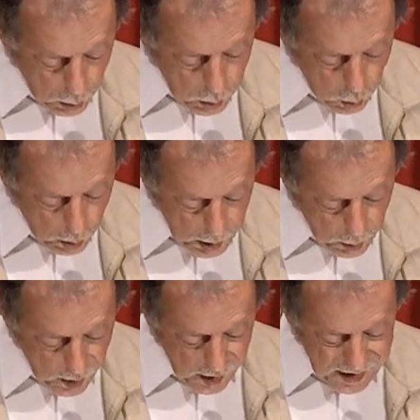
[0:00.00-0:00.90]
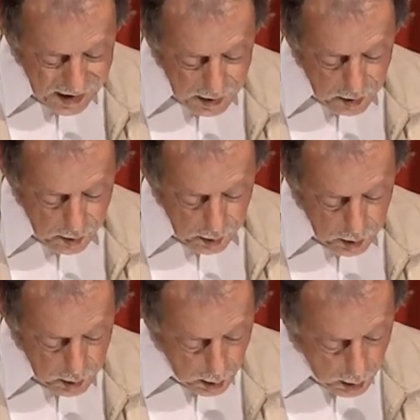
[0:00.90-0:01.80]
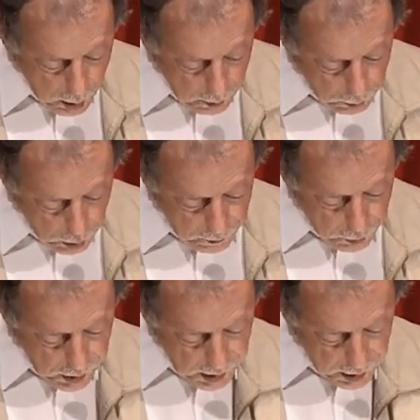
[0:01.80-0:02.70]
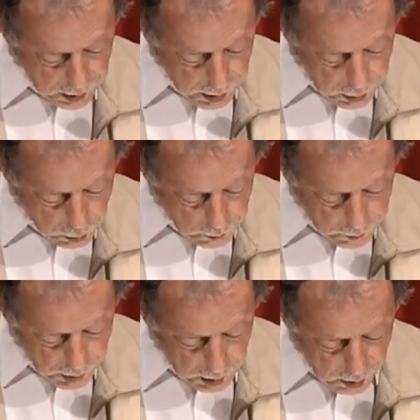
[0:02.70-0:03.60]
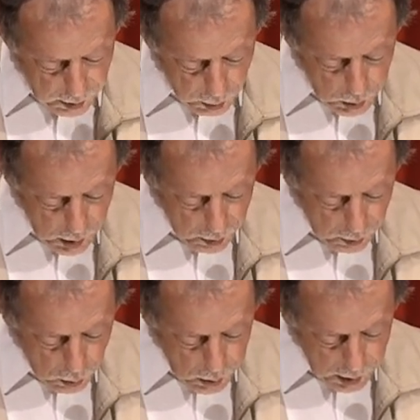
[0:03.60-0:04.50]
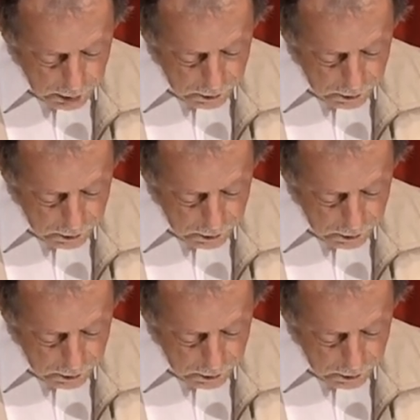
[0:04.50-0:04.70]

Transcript: Oktober 1980 wurde von der Generalkonferenz der UNESCO die